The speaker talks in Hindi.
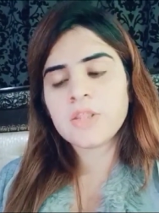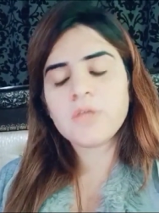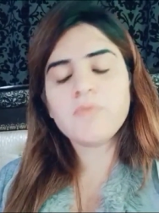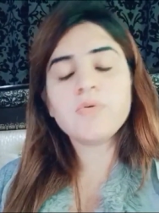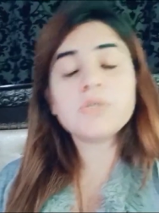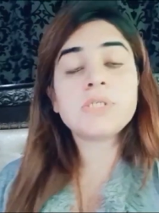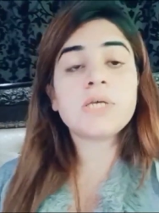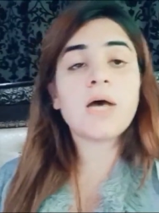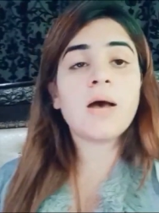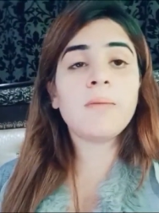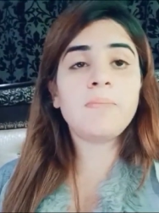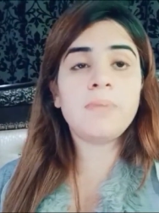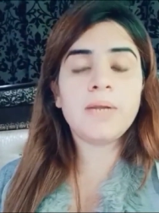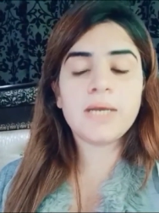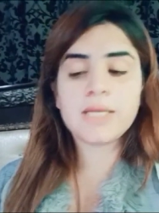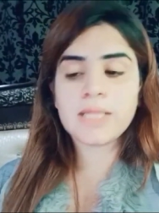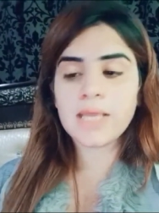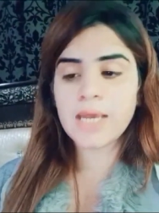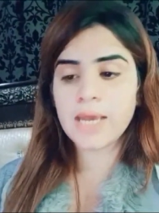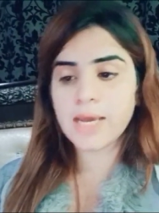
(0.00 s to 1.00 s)
तो वो साहब
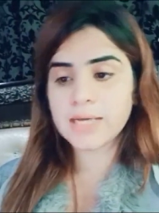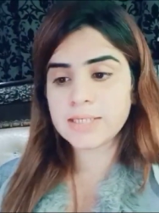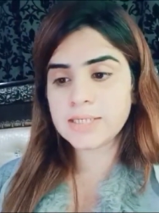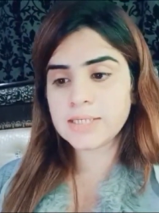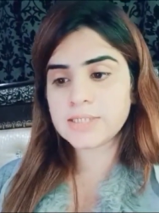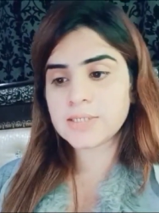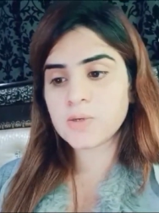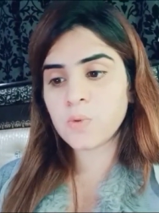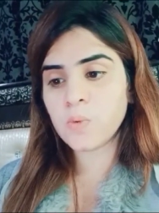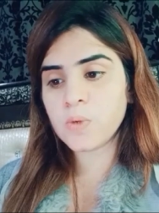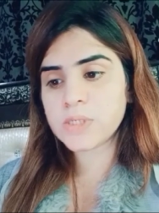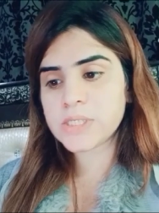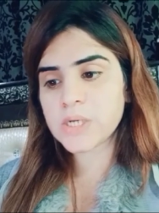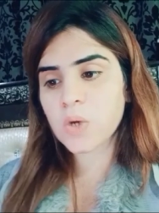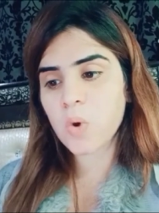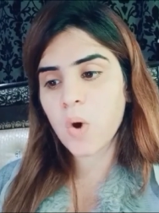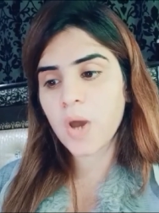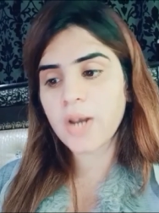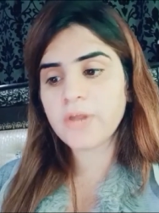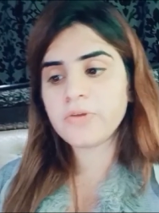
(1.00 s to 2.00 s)
लिखते हैं जी स्कूल से
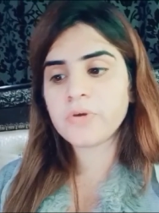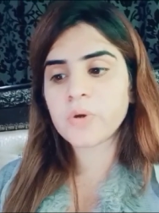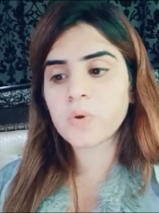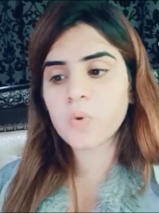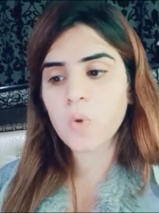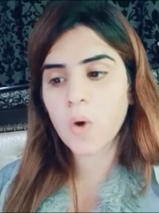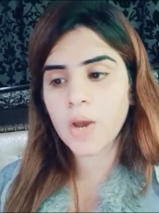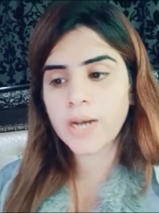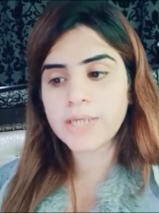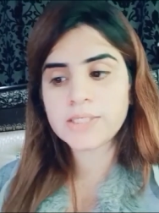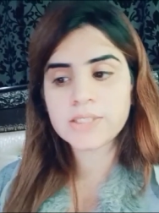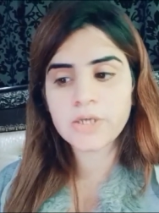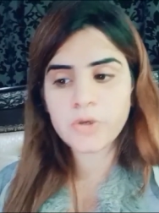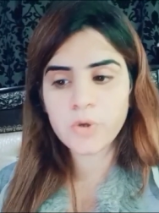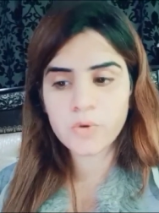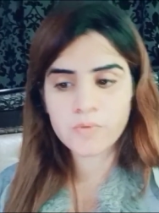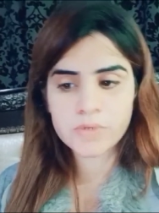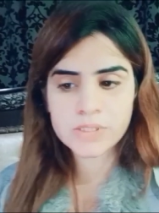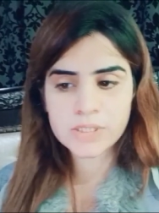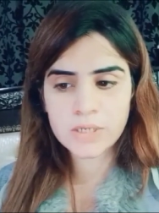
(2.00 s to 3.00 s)
कॉलेज और कॉलेज से
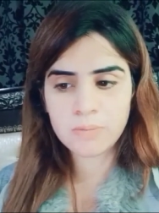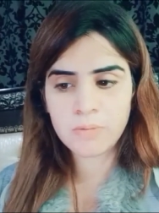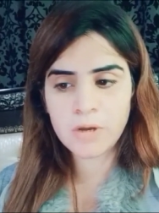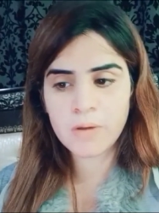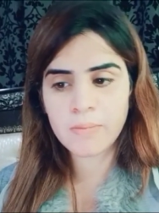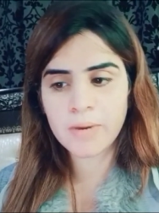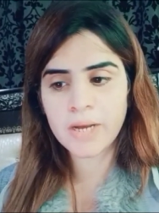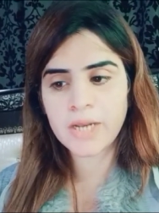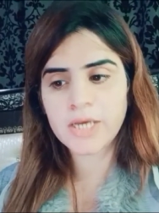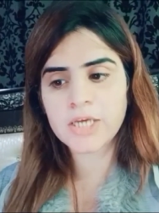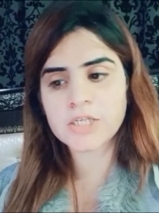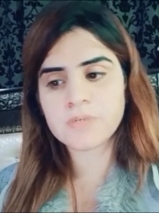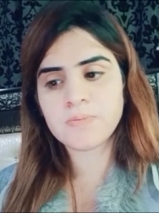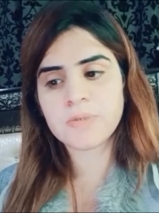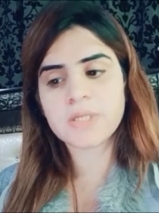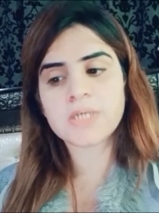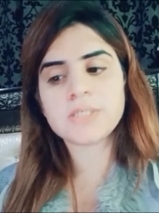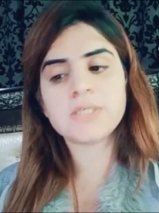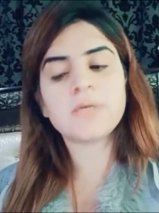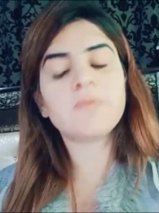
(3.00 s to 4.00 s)
यूनिवर्सिटी में हमारी
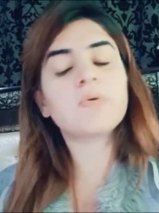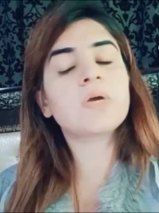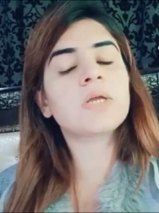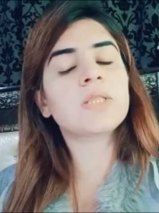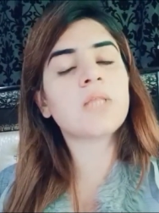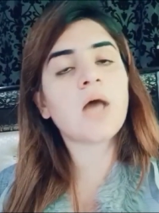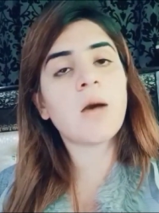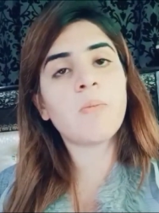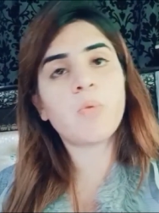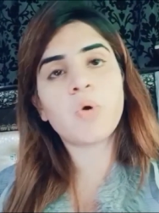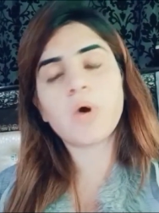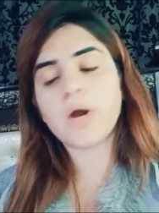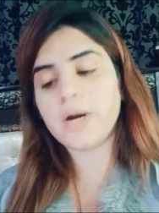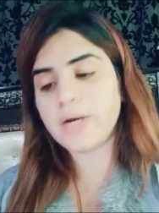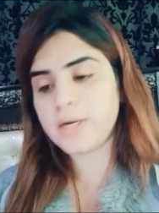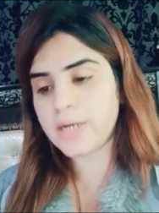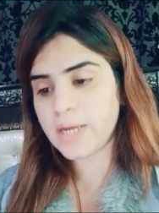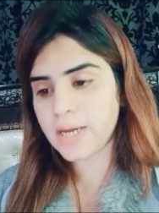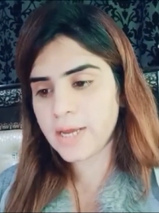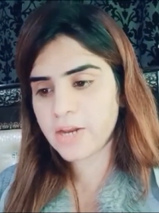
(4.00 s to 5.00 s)
किस्मत सिर्फ किताबों का
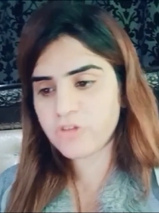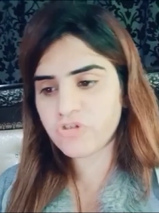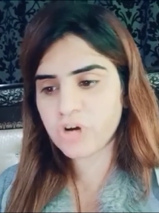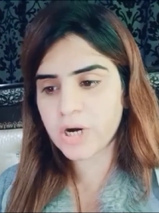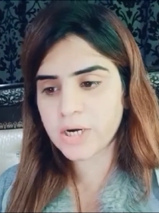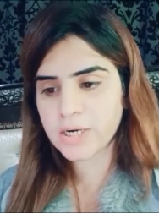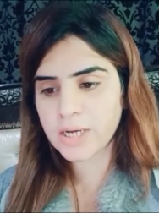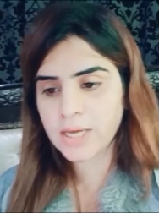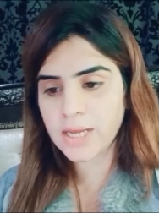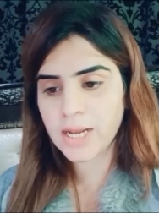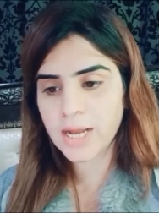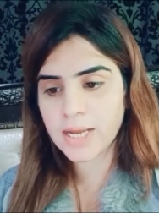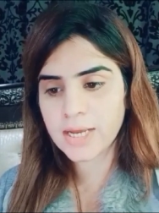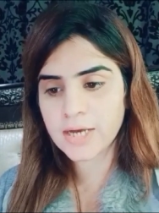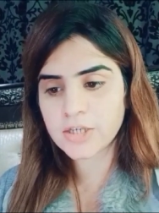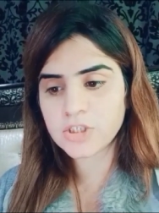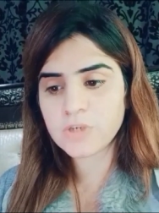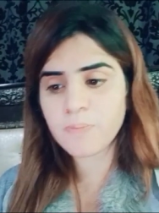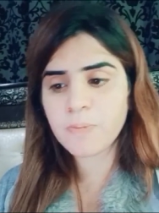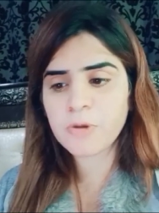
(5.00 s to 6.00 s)
ढेर चाट नहीं रह
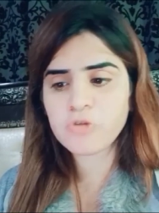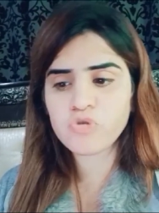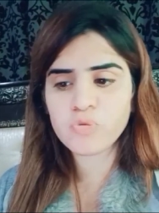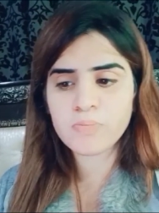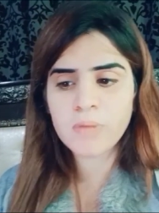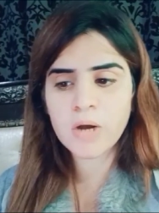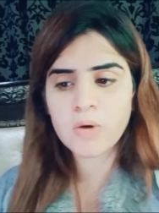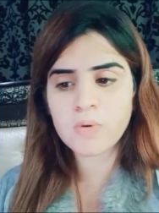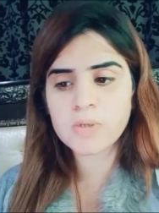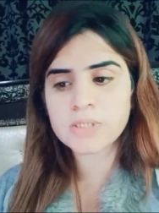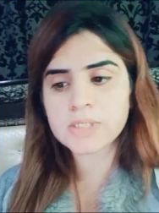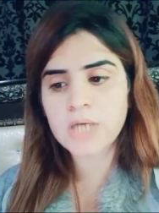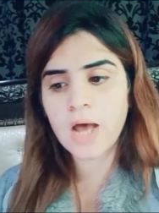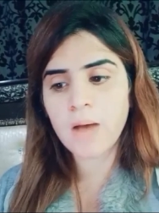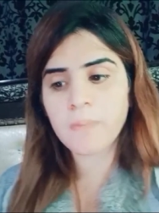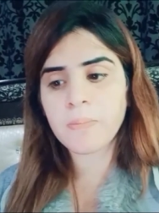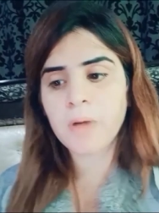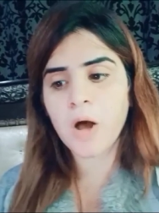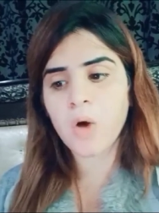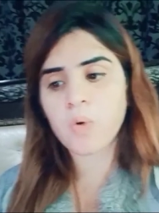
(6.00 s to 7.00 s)
गया जबकि जुम्मा गुल
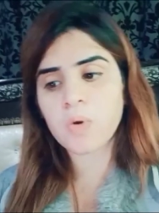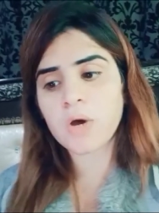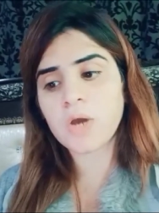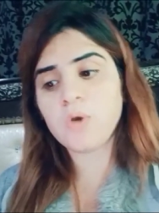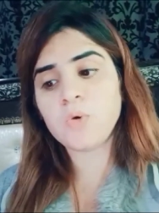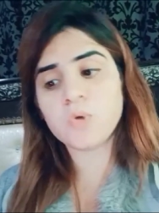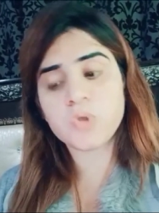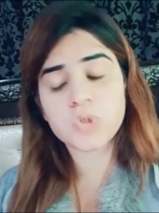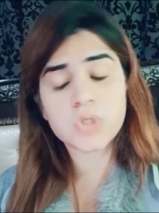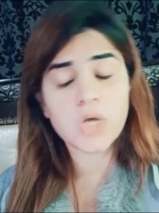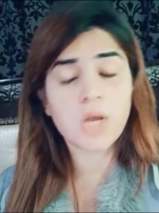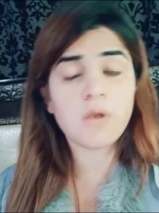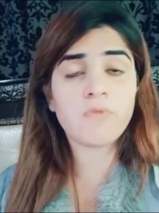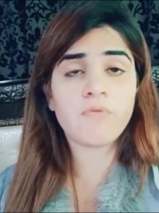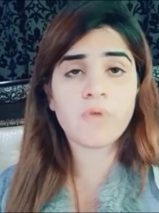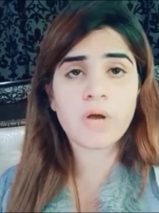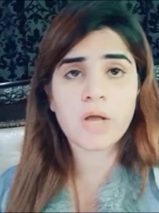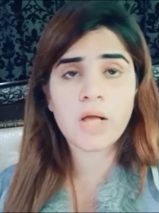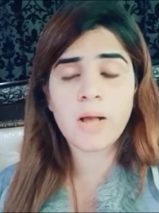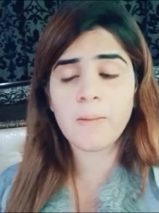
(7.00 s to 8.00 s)
साहब गांव का लुच्चा
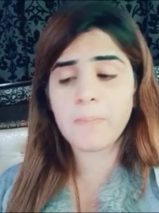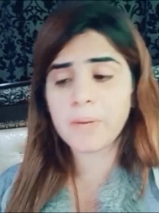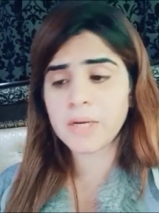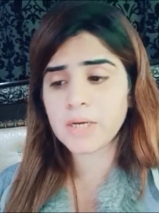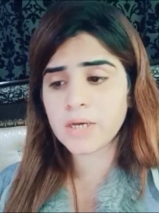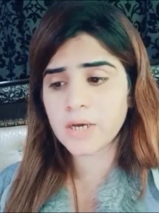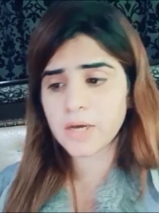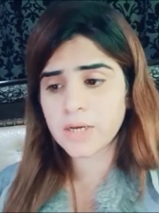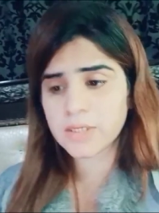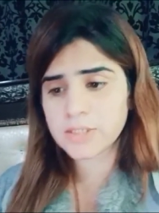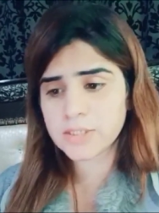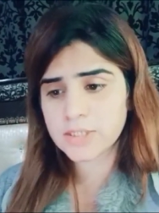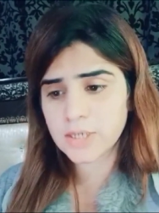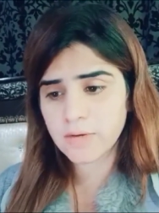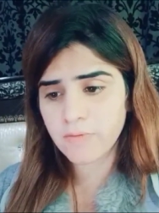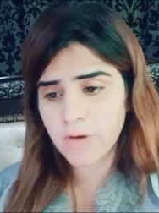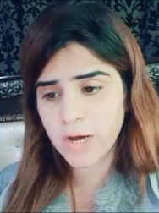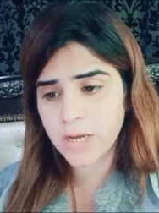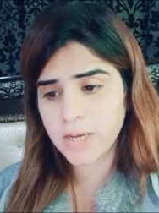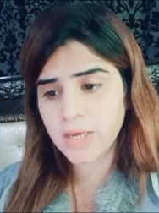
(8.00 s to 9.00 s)
लफंगा बनकर
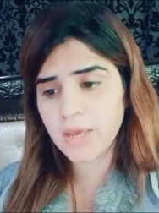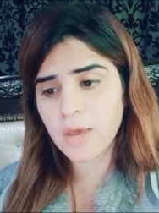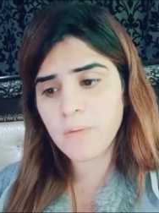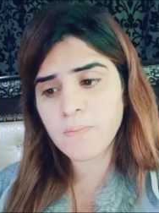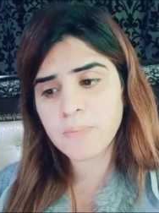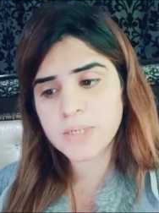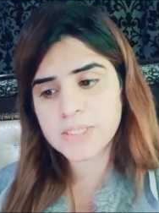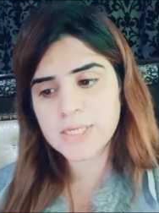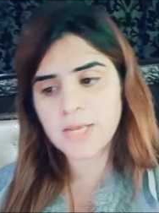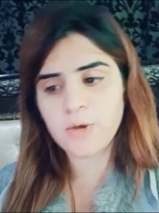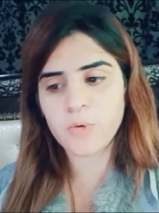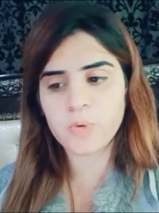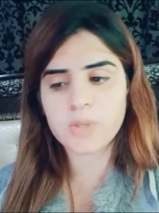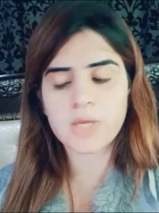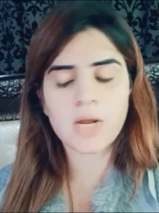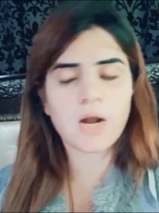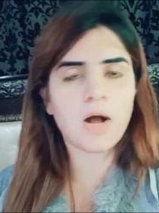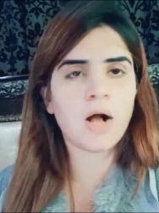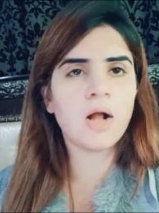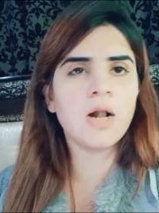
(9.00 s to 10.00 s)
जवानी के मज़े
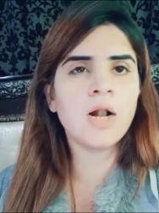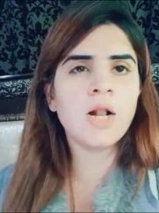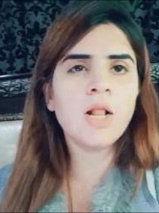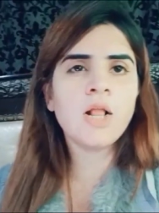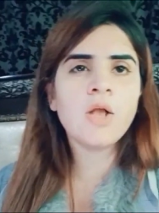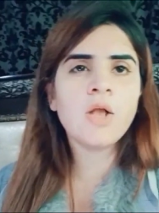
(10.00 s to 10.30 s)
लूटता रहा